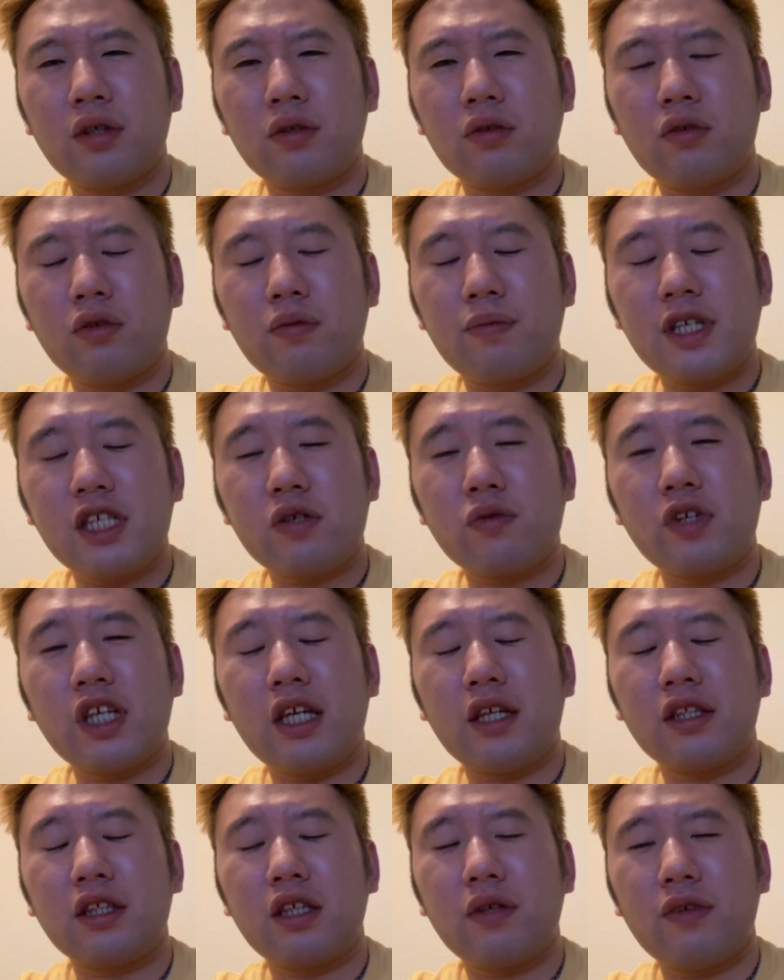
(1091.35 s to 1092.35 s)
この
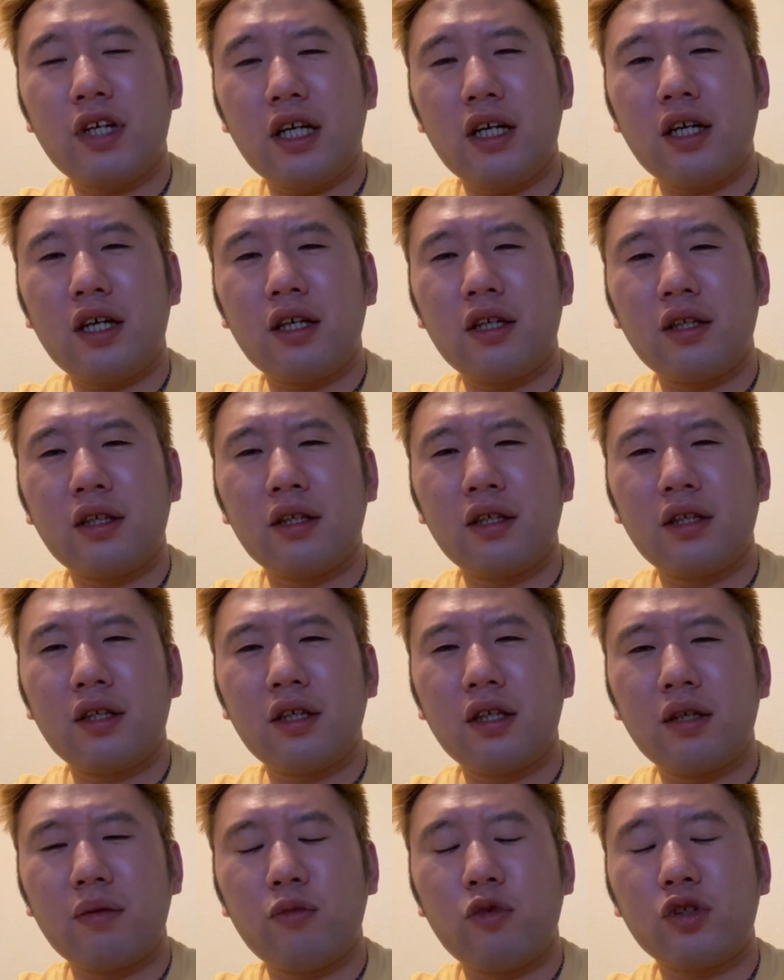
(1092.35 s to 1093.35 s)
ミソリアンには
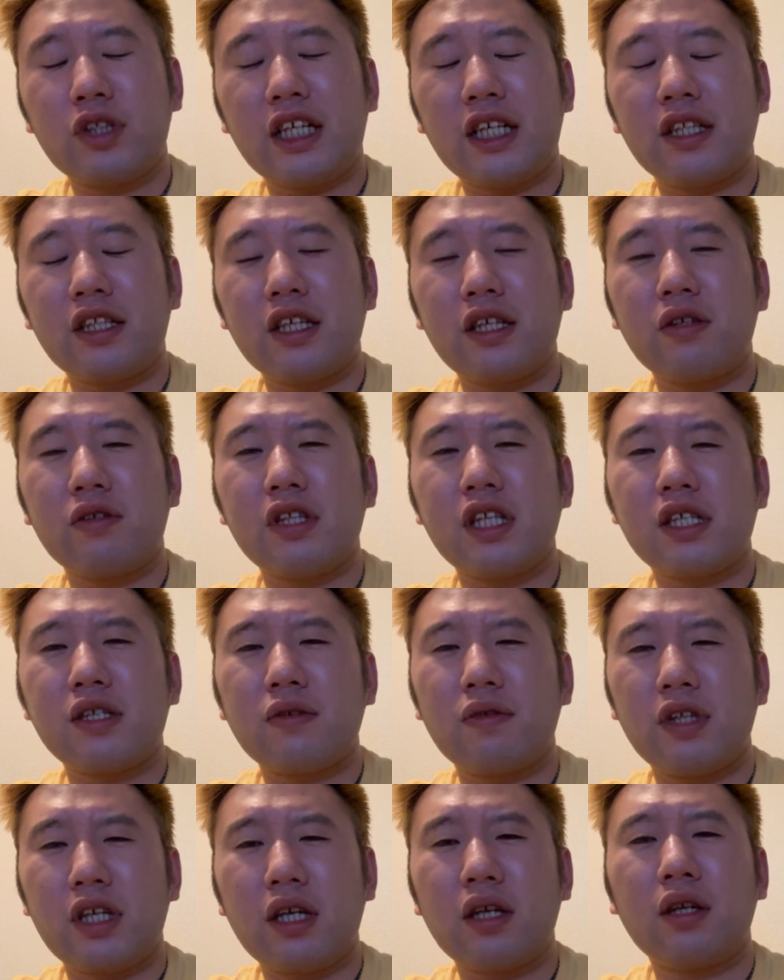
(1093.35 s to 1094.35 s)
持たれているんです
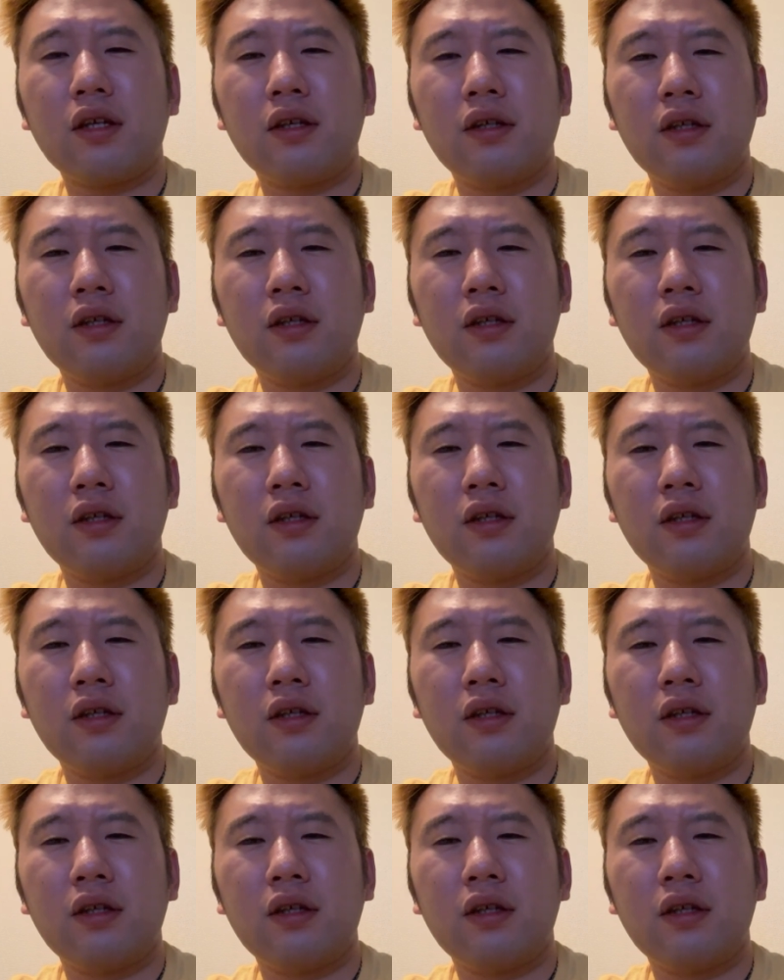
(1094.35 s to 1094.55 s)
よね。